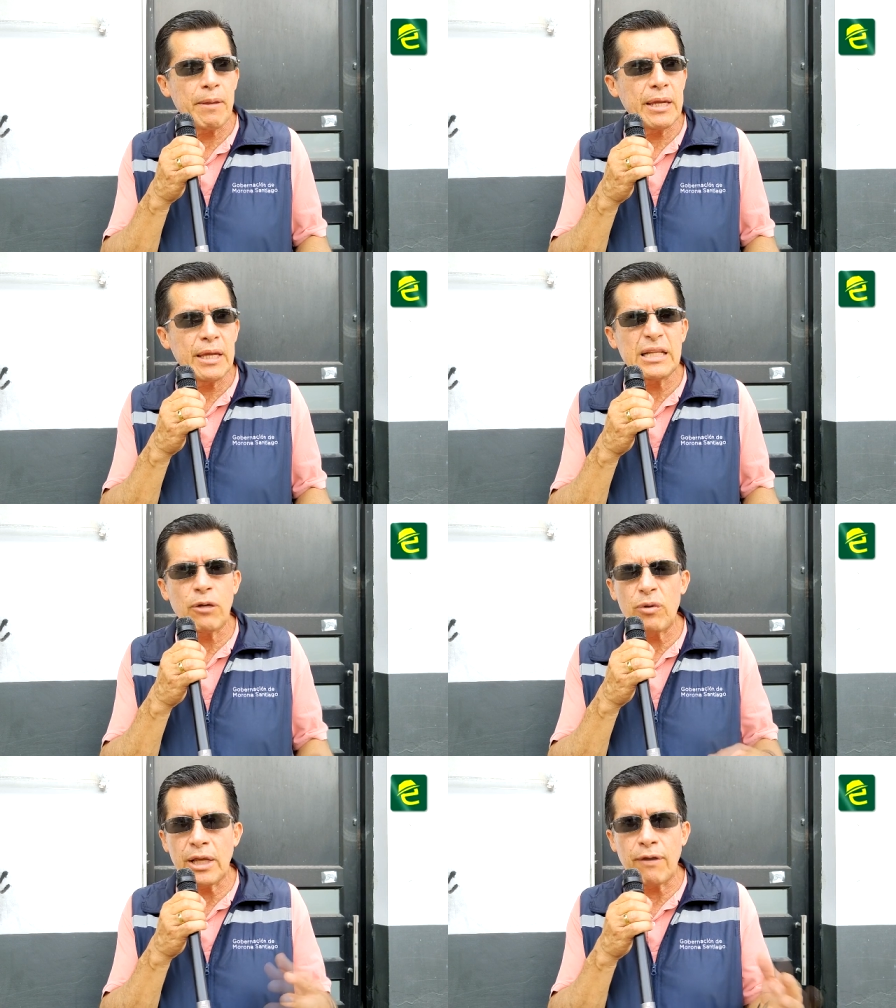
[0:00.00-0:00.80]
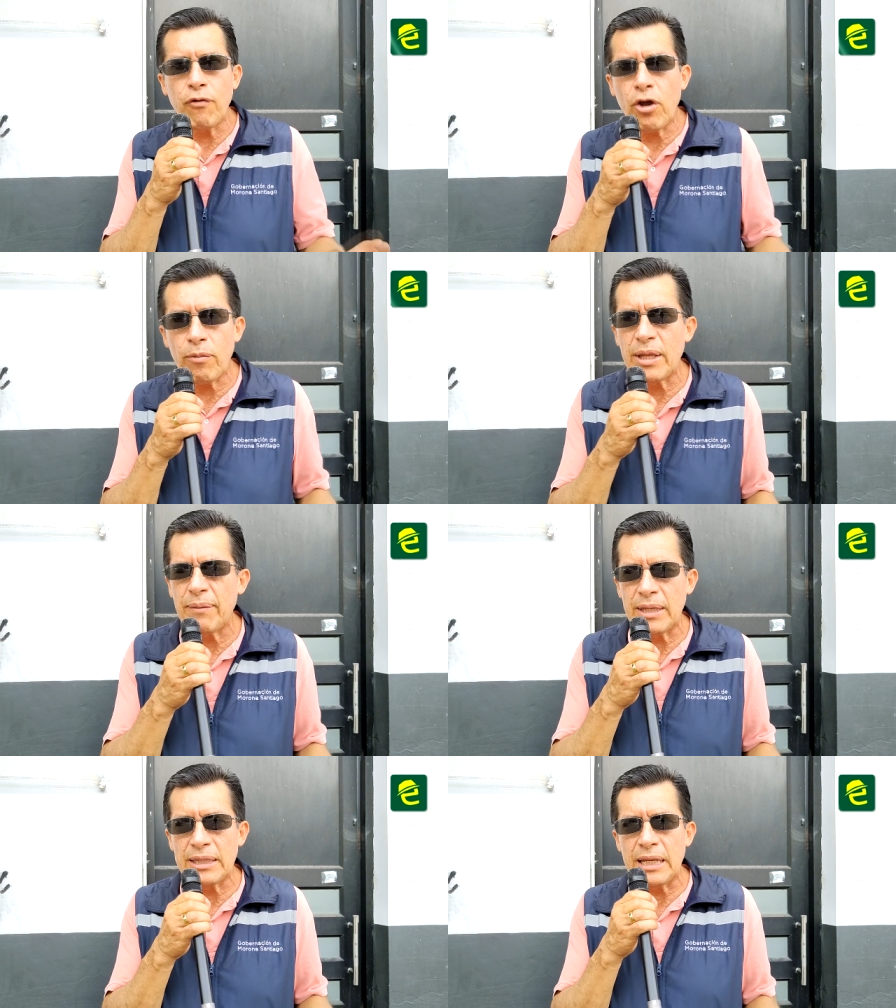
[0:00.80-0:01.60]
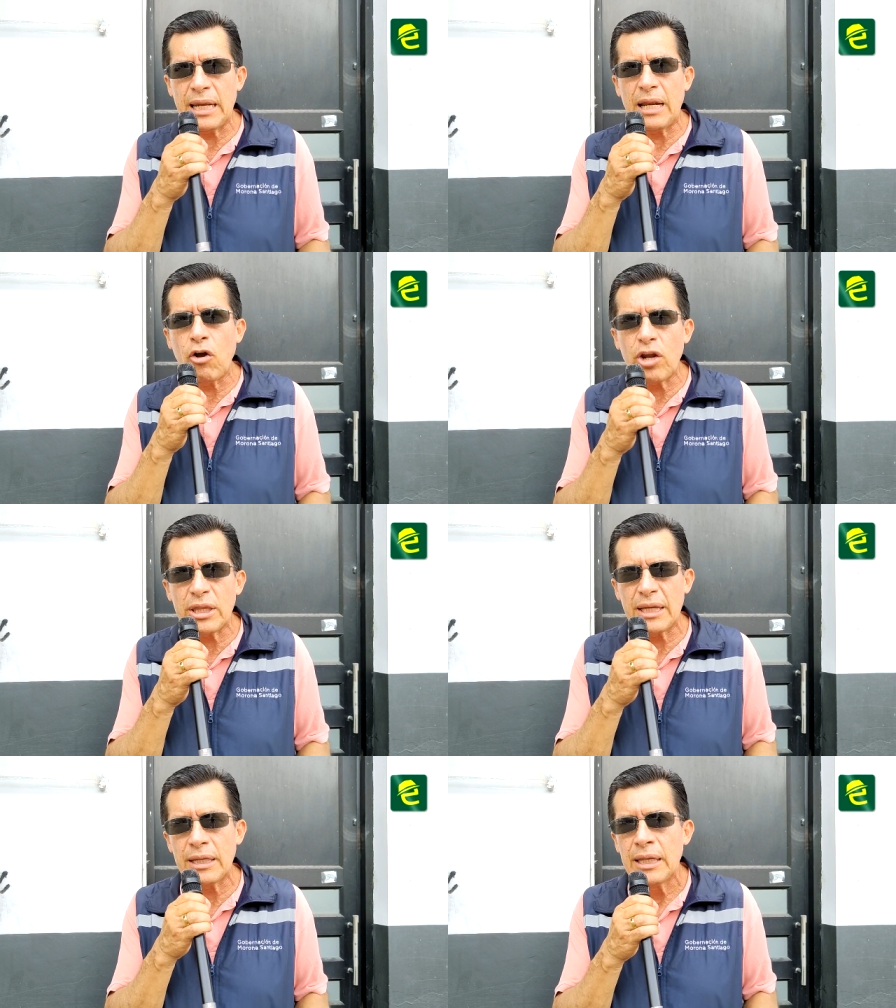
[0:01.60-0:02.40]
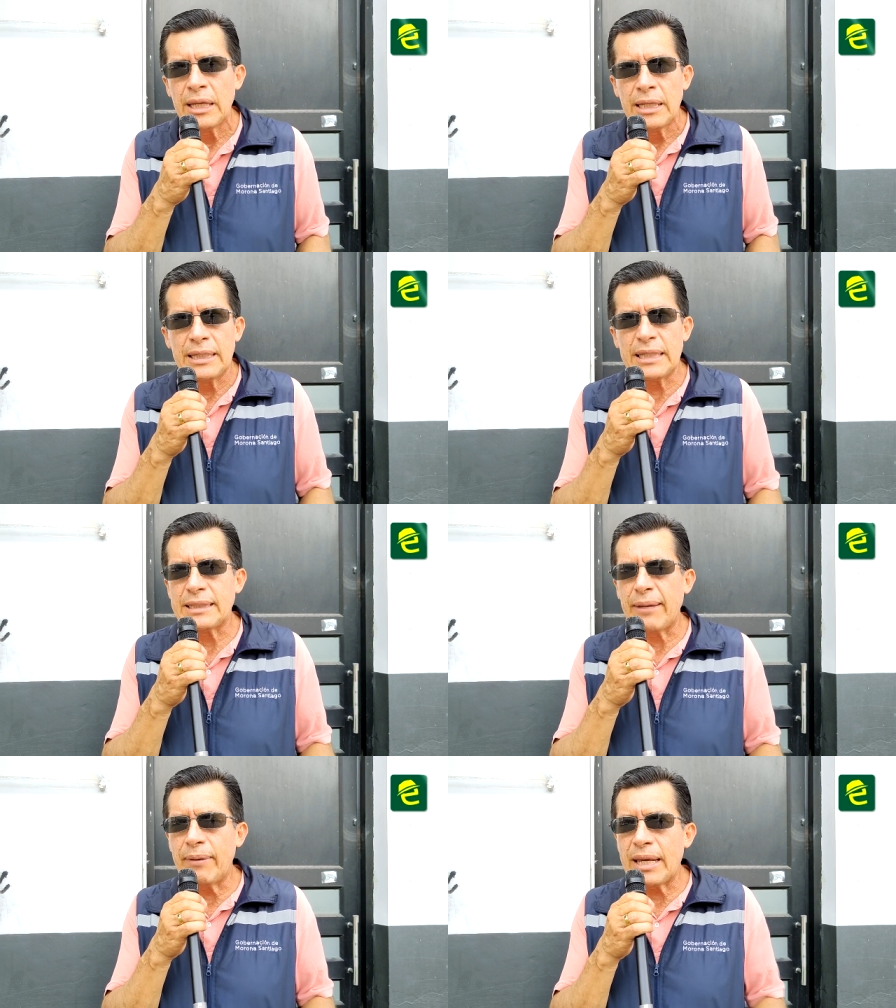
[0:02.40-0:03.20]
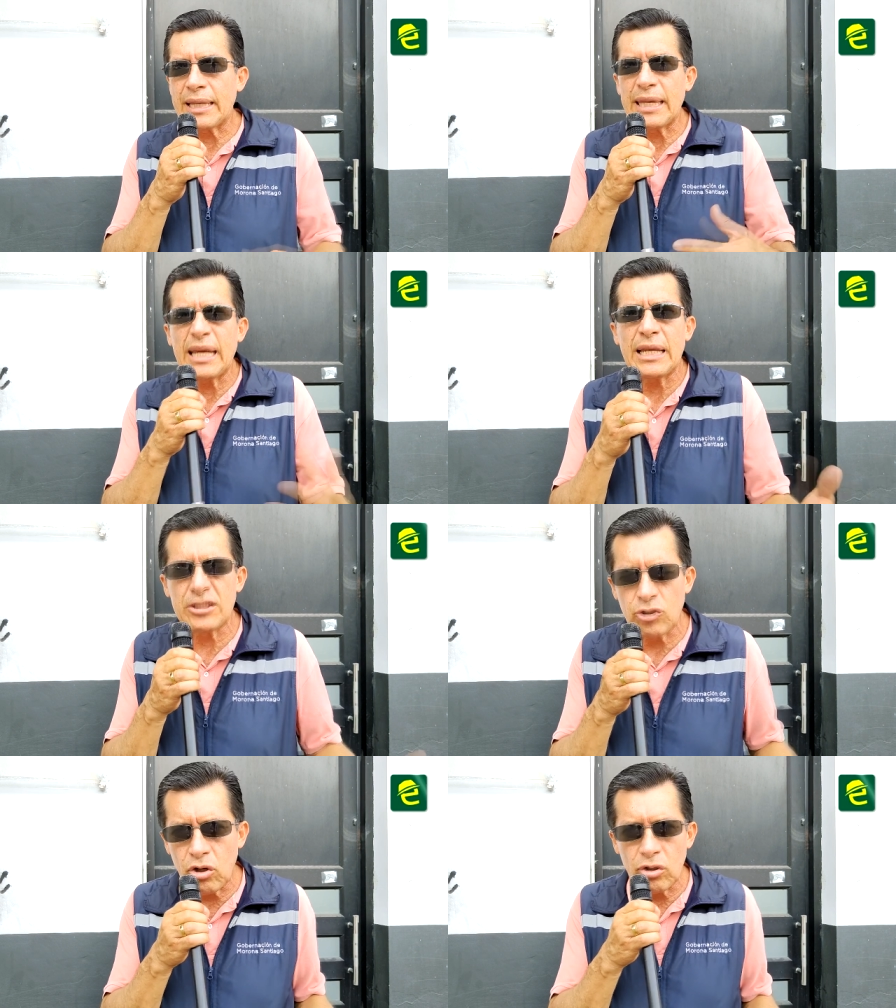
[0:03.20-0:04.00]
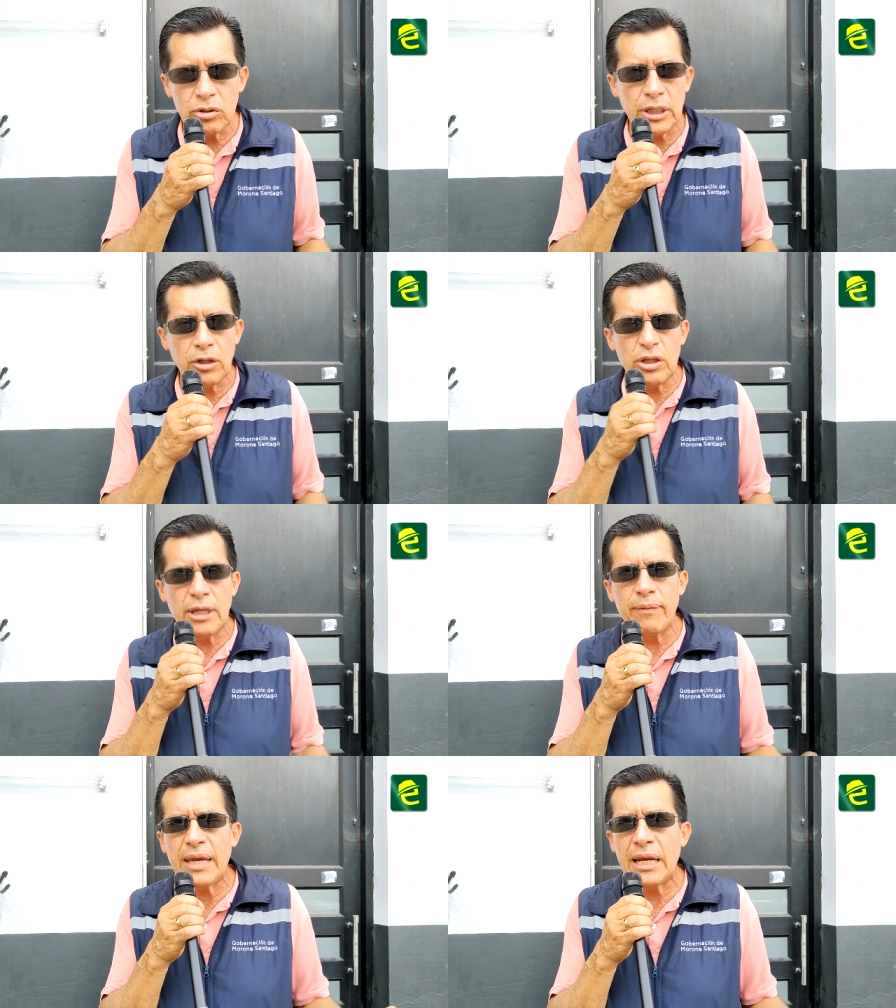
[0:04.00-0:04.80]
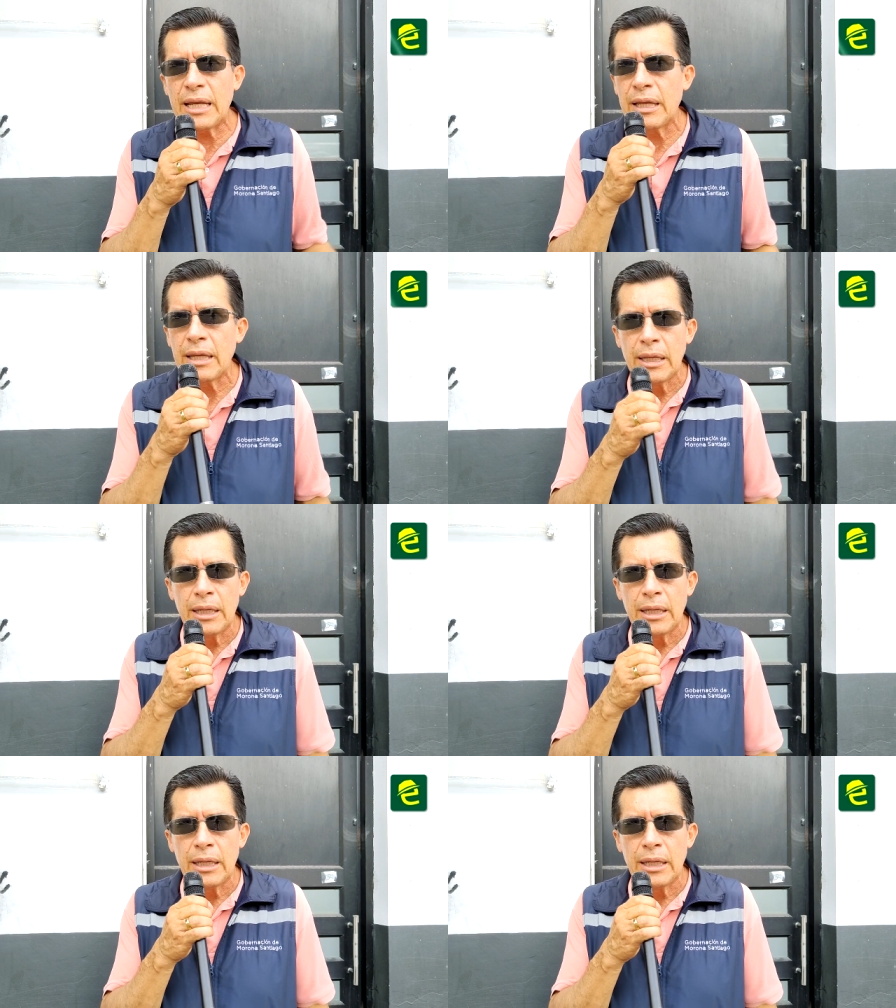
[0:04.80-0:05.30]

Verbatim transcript: es la única forma de mantener el orden, de saber quiénes son, de dónde vienen,